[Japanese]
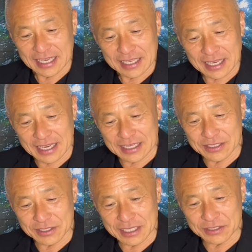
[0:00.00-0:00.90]
えー、
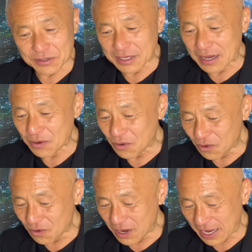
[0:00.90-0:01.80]
そしてそれが
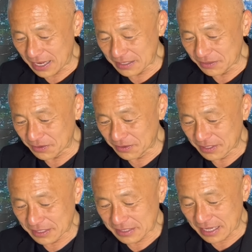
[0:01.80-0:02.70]
後半の
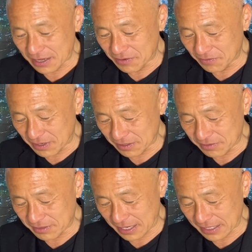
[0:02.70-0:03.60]
何話
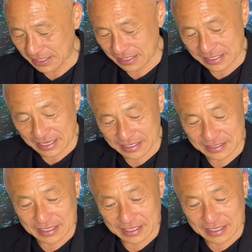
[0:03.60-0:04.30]
ぐらいかな、